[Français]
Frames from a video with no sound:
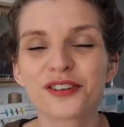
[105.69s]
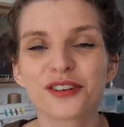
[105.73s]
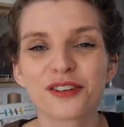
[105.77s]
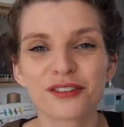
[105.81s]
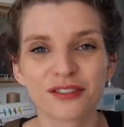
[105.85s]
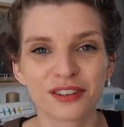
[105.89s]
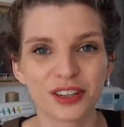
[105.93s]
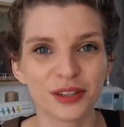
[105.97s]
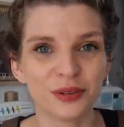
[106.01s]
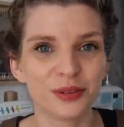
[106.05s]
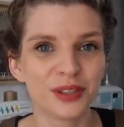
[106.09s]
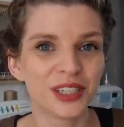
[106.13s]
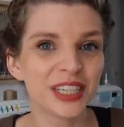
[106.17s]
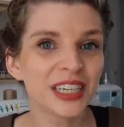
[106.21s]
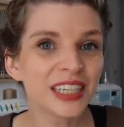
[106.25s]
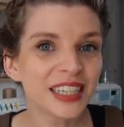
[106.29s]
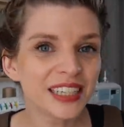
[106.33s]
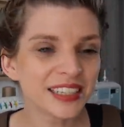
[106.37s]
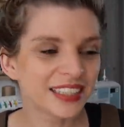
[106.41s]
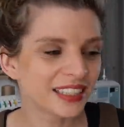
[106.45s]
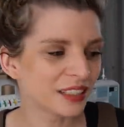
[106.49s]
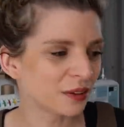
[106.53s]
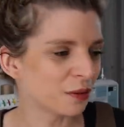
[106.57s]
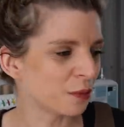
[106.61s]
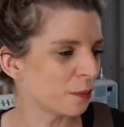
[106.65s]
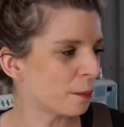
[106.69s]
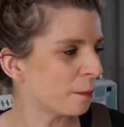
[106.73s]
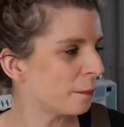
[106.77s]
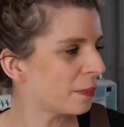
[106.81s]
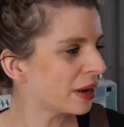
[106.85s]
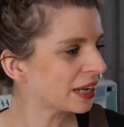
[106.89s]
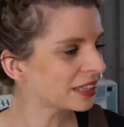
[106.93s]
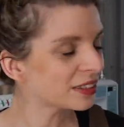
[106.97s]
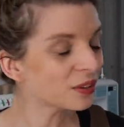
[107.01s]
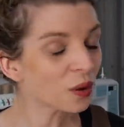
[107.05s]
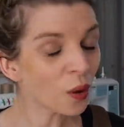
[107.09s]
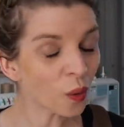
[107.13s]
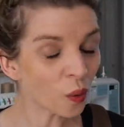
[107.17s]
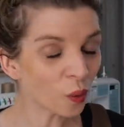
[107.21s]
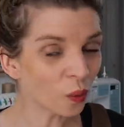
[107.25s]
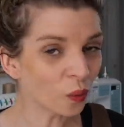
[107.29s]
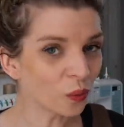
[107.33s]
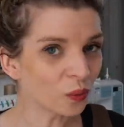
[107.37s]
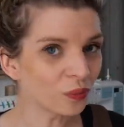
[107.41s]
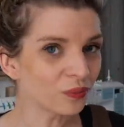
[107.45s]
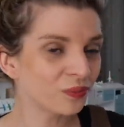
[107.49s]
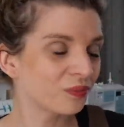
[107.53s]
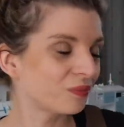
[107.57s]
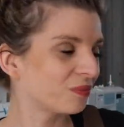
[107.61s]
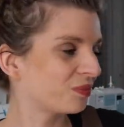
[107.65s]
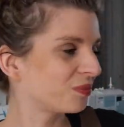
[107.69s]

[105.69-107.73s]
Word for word: je vais utiliser le patron